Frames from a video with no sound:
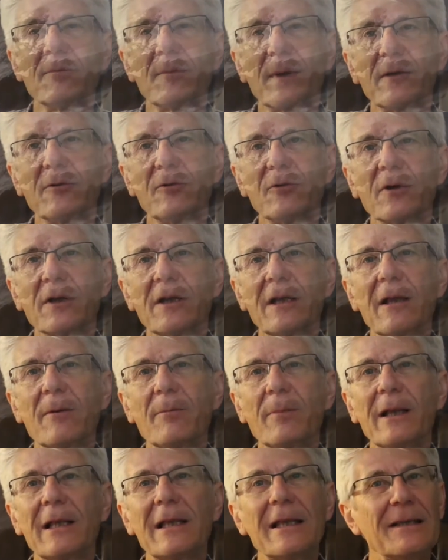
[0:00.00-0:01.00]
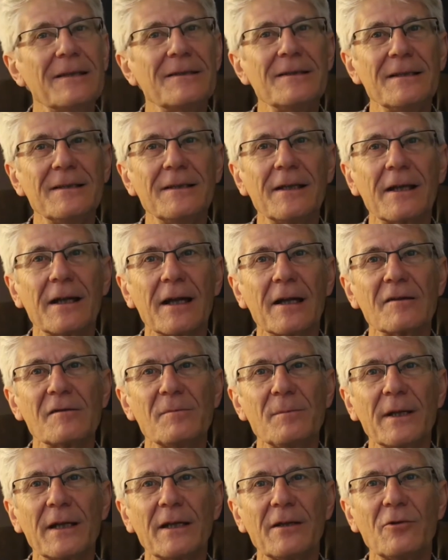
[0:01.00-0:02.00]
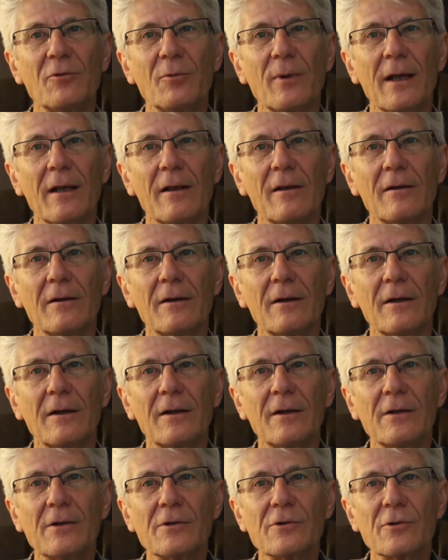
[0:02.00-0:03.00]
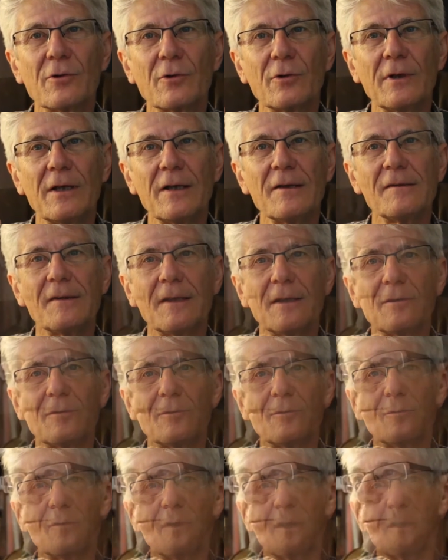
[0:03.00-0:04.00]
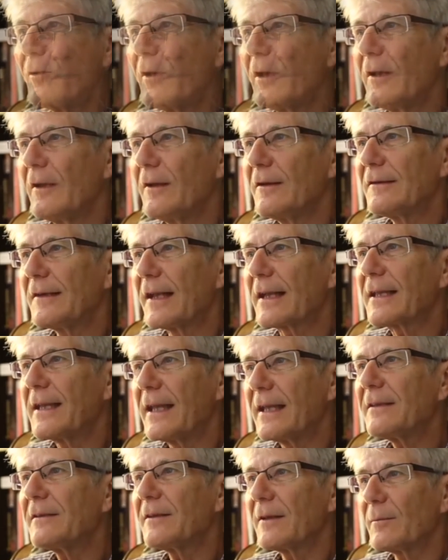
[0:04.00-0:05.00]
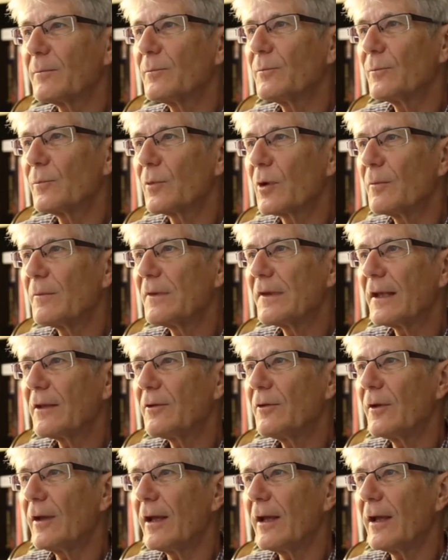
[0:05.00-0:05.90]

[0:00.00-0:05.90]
de peintures qu'il appelle itinéraires spirituels je connais cette, sa quête hein, comme ça de,